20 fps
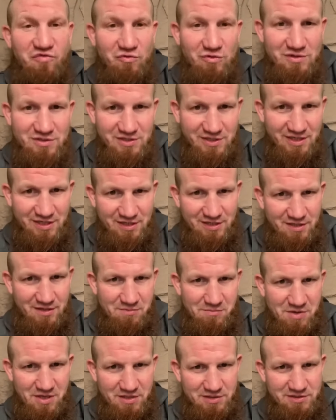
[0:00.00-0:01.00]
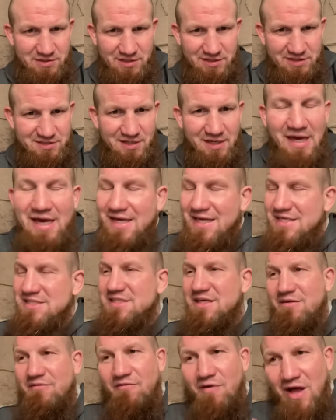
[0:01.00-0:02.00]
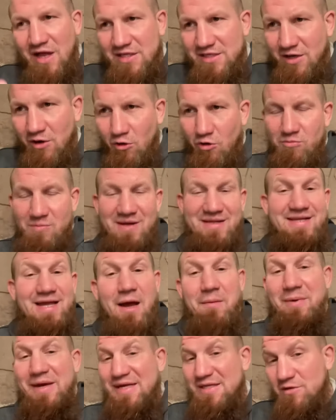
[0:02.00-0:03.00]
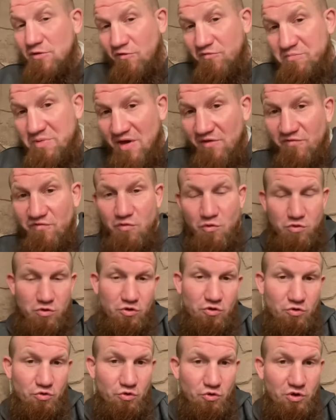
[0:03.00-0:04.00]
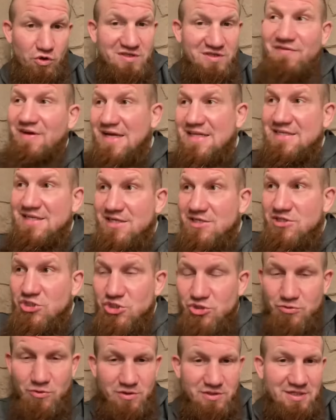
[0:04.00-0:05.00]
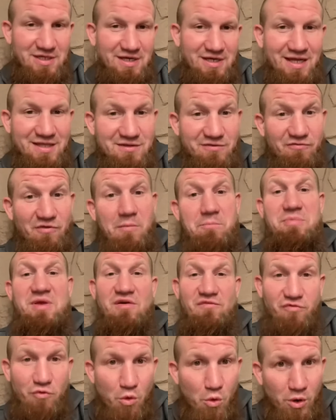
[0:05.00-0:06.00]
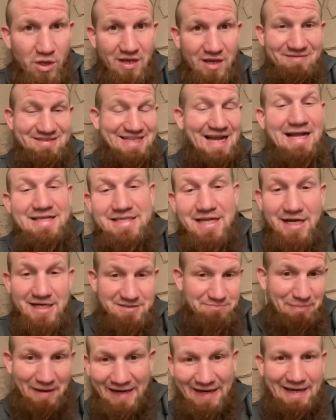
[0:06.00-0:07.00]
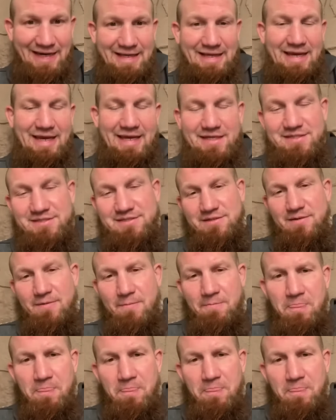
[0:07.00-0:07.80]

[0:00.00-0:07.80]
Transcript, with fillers: Vorträge gemacht hat. Deswegen waren die auch mal da. Aber hätten die auf Pierre Vogel gehört, wären die ja nicht dort gelandet, weil Pierre Vogel ja was anderes predigt.